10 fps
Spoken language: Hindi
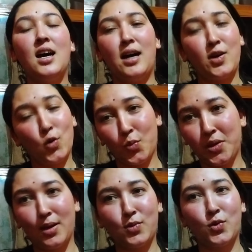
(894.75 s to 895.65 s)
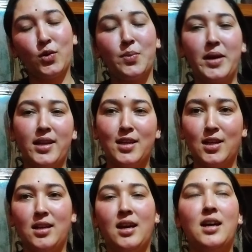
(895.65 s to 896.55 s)
आई होप कि आपको हमारा
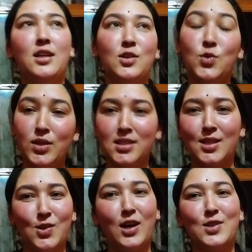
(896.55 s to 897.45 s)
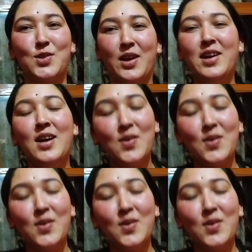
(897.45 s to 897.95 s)
ये यूनिक सा त्यौहार जो है